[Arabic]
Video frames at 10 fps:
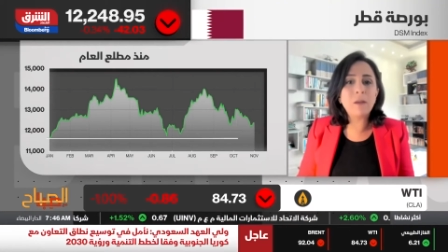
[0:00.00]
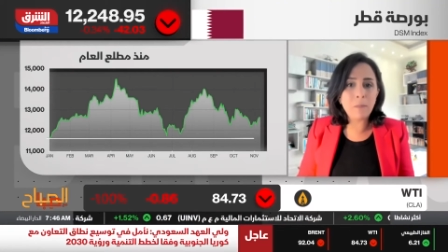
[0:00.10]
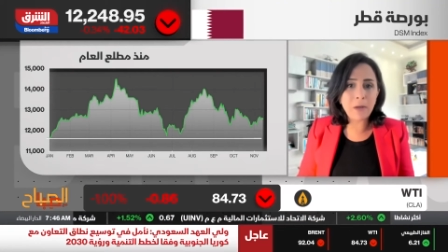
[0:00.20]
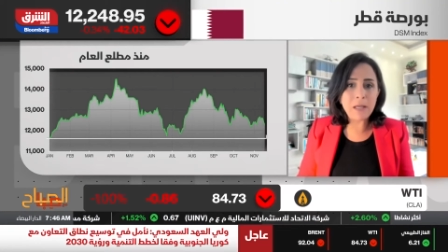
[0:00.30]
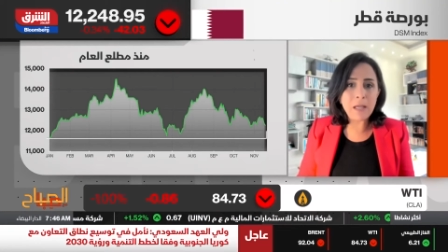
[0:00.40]

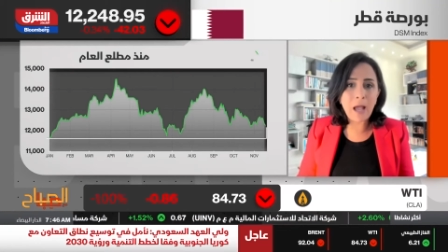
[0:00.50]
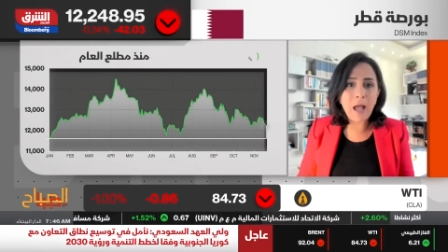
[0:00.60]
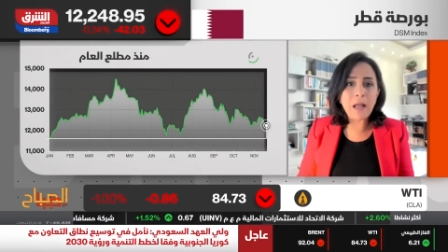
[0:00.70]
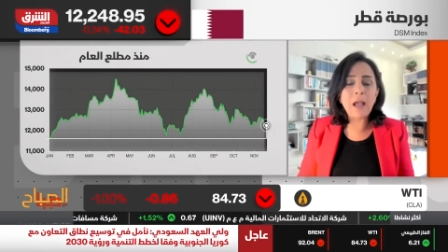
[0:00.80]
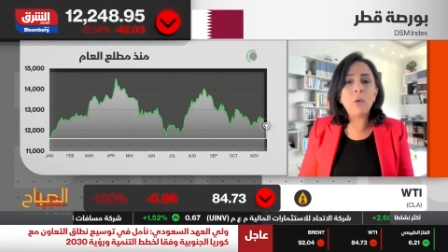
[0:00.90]
ربحيه
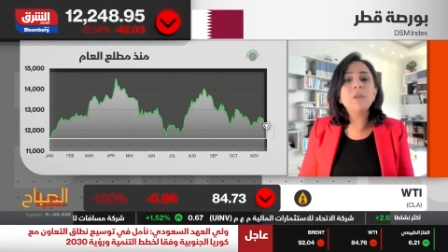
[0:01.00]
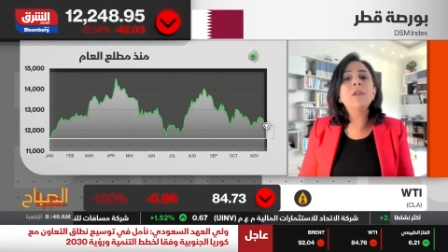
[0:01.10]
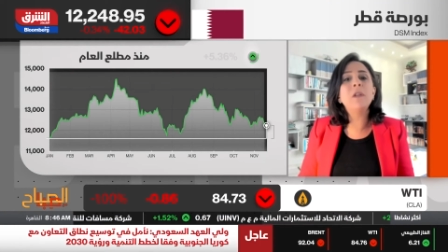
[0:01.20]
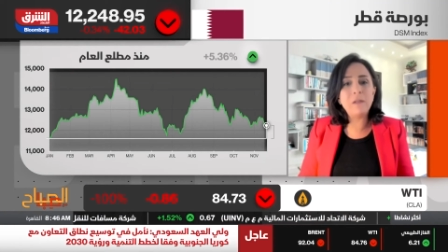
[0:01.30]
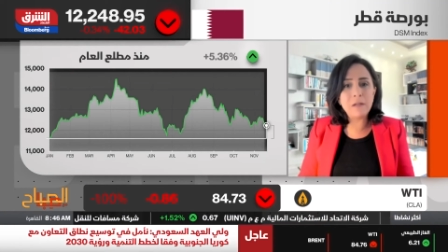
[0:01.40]
عاليه او
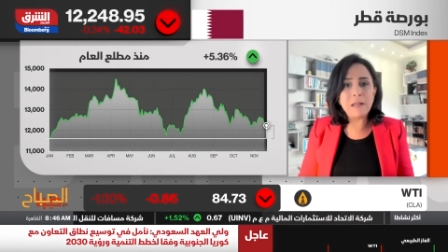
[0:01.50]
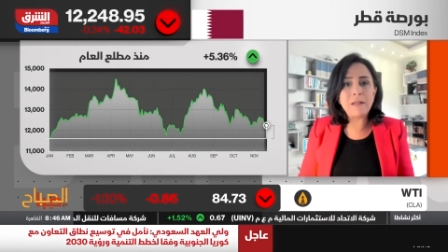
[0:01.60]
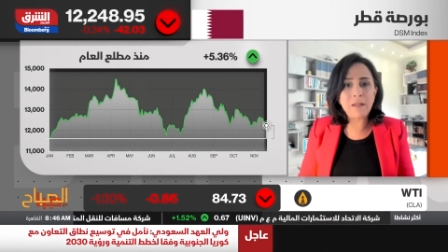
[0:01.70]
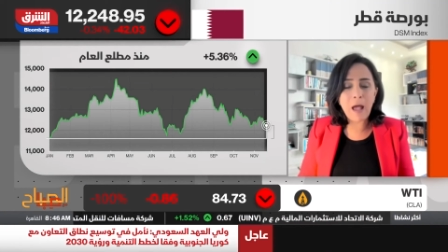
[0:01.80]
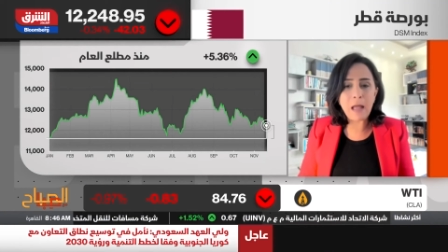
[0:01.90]
ديفيدند
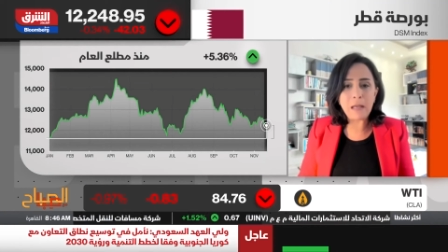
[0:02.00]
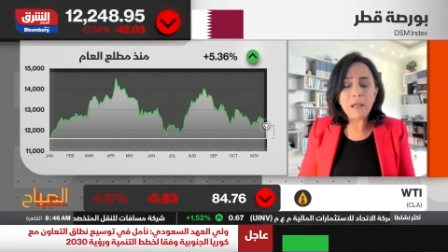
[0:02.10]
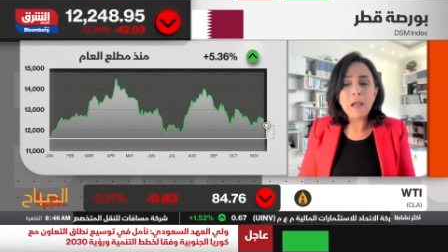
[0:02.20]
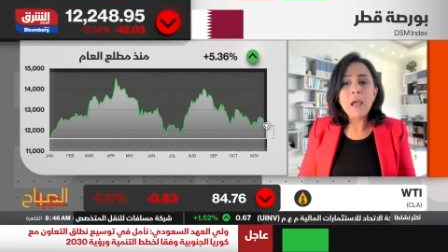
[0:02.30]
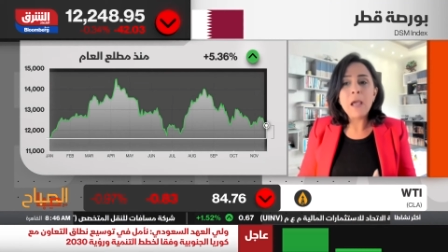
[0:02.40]
ييلد عالي